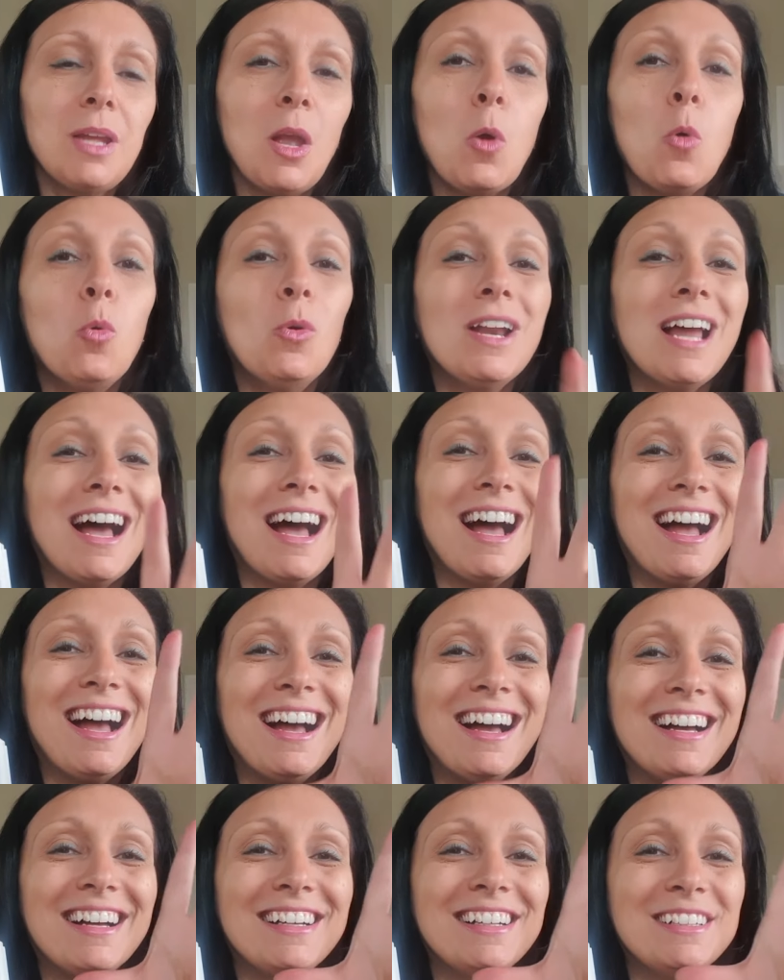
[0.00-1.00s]

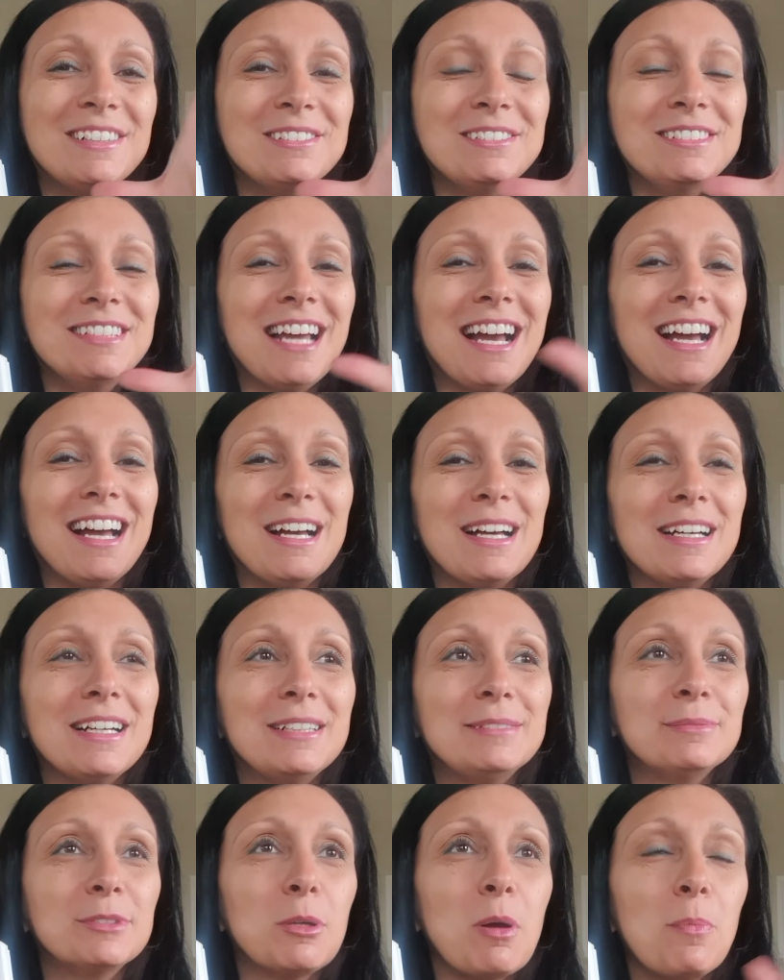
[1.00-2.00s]
una,
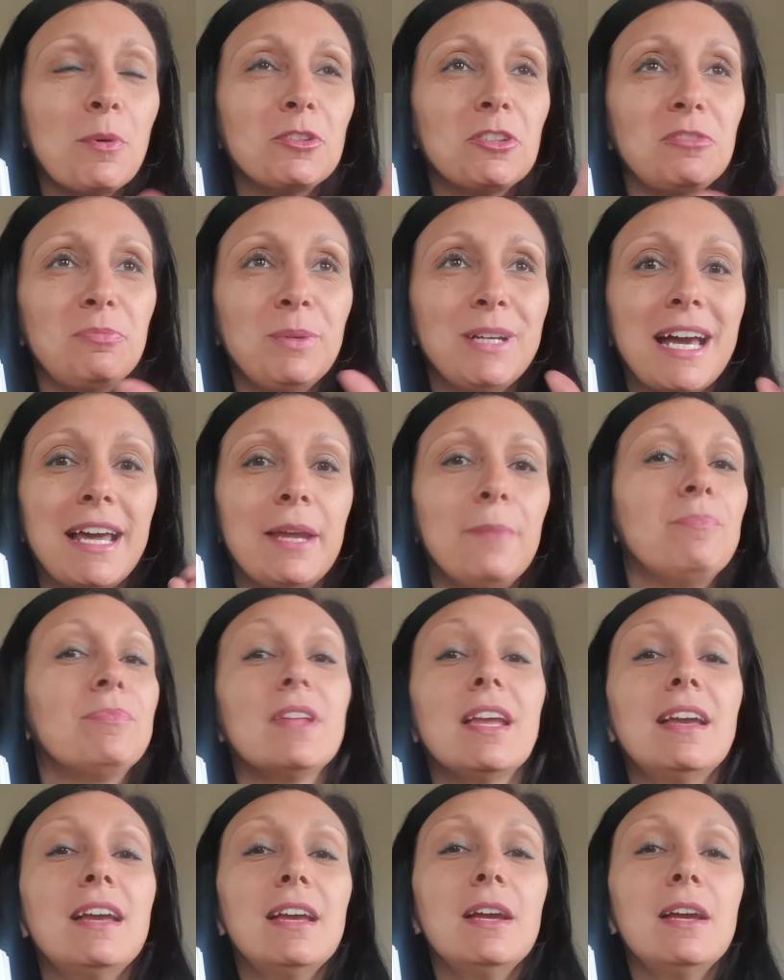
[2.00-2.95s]
una come posso spiegare?